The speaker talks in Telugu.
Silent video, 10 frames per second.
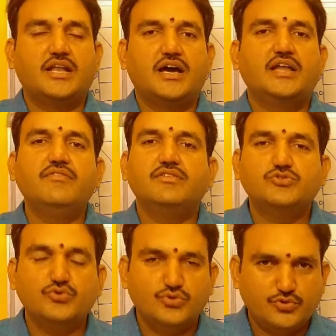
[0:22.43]
నా
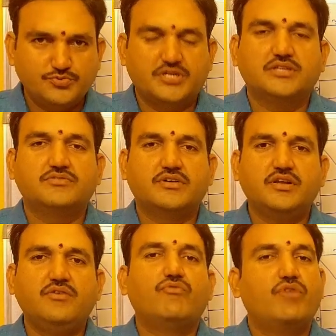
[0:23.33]
హరివాస్తు యూట్యూబ్ ఛానల్
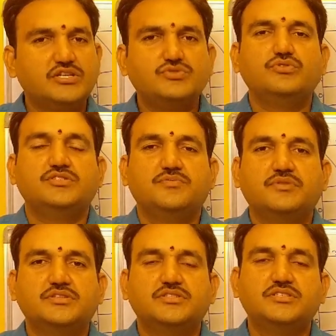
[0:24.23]
ద్వారా వాస్తుకి
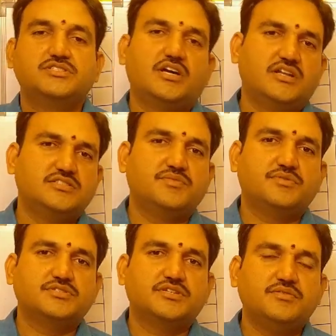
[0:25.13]
సంబంధించిన చాలా
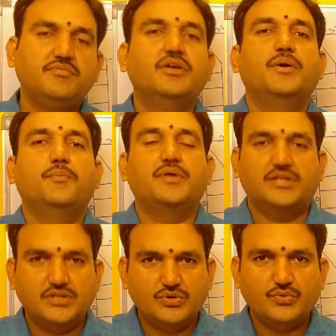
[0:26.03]
సమాచారం
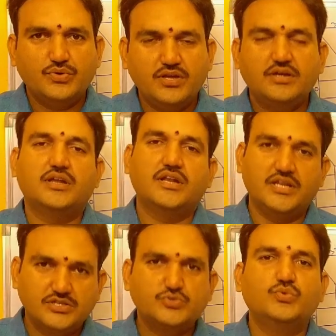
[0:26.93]
మీరందరూ కూడా
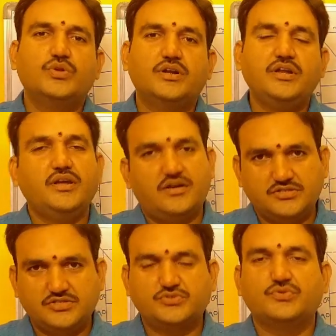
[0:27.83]
నేర్చుకుంటారని
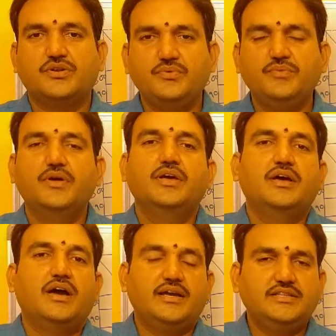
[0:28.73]
ఆశిస్తున్నాను
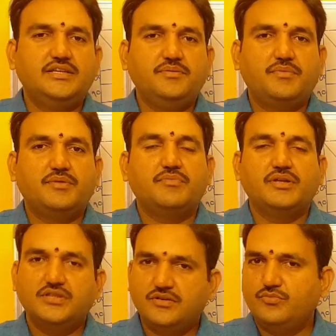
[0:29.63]
అయితే మనం
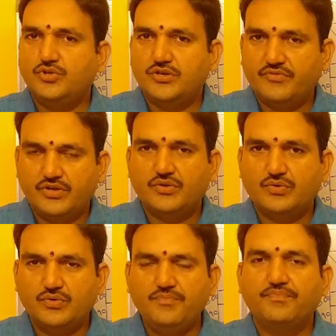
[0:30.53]
ఇంతకు ముందటి
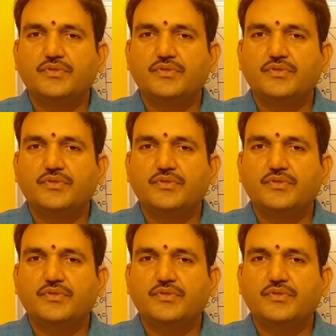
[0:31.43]
వీడియోలో